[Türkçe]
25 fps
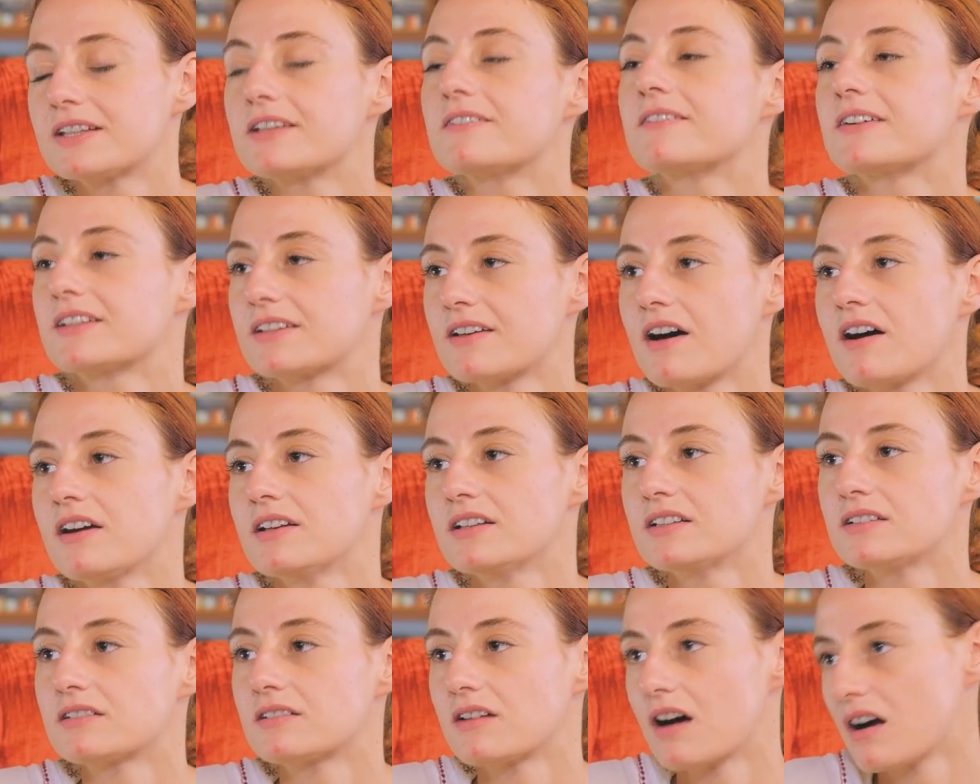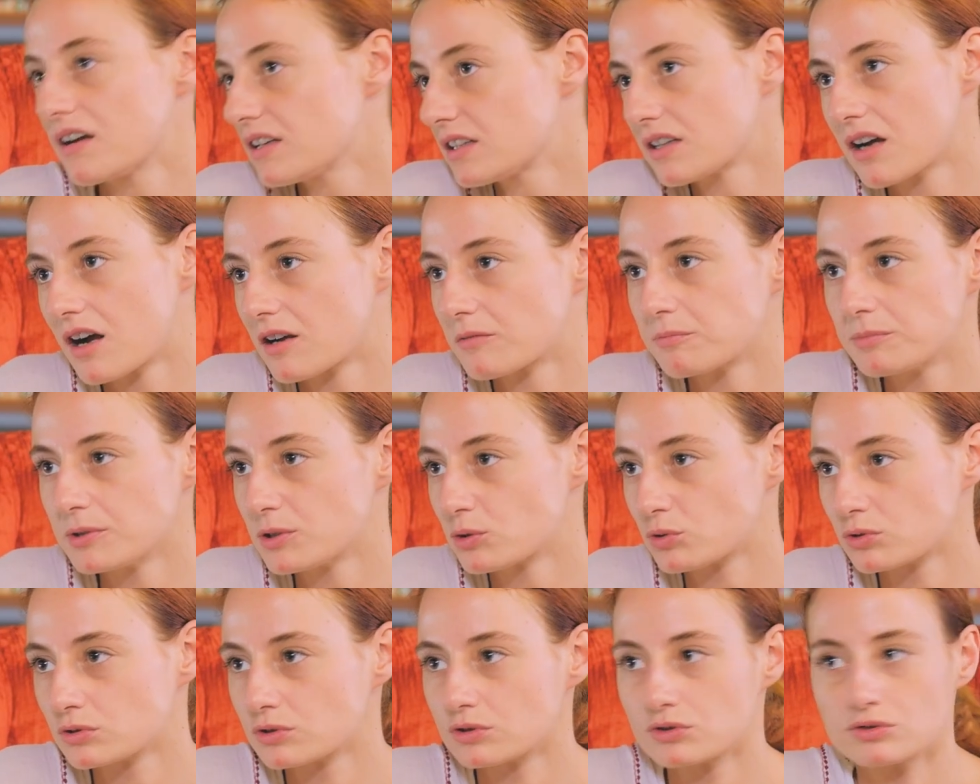Evet evet aylık aylık
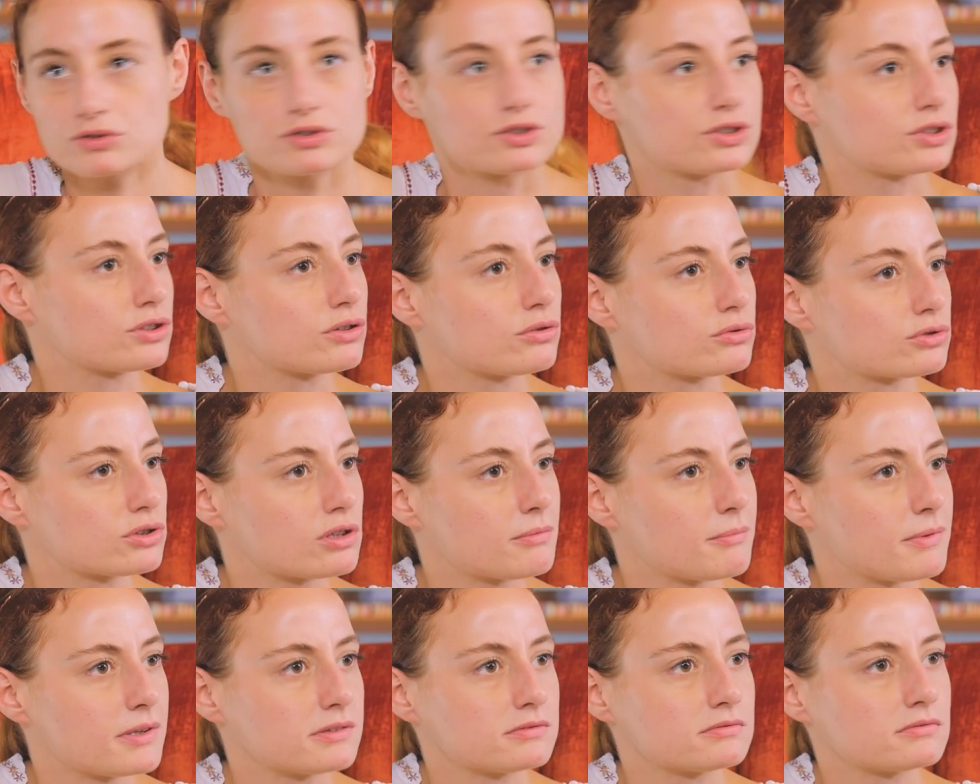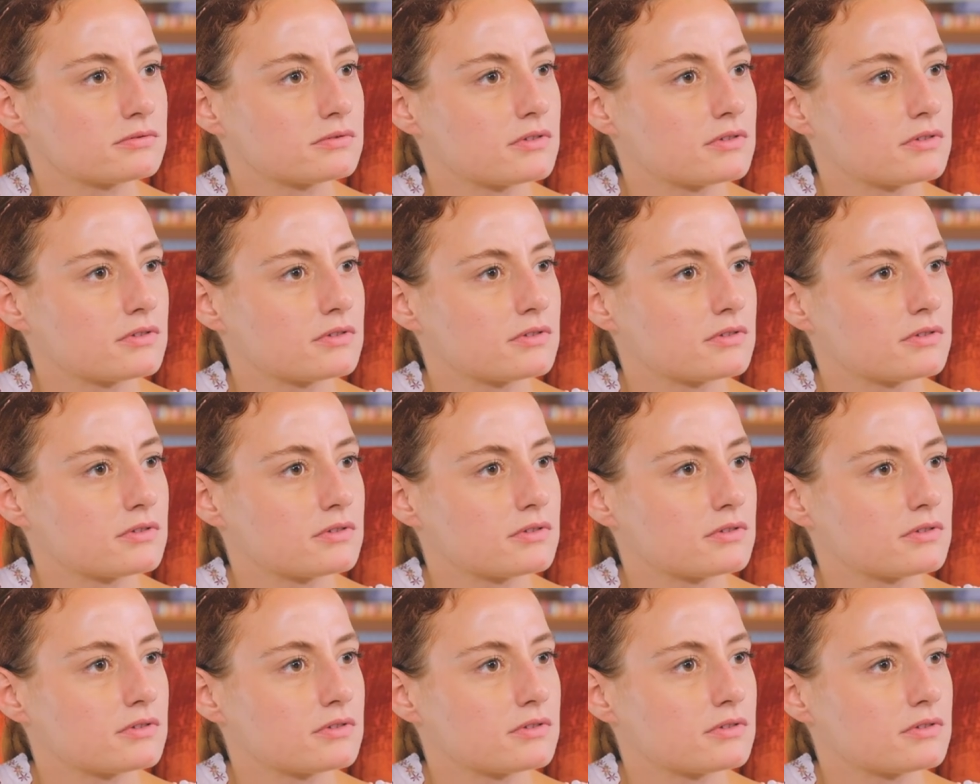akbil oluyordu işte o zaman.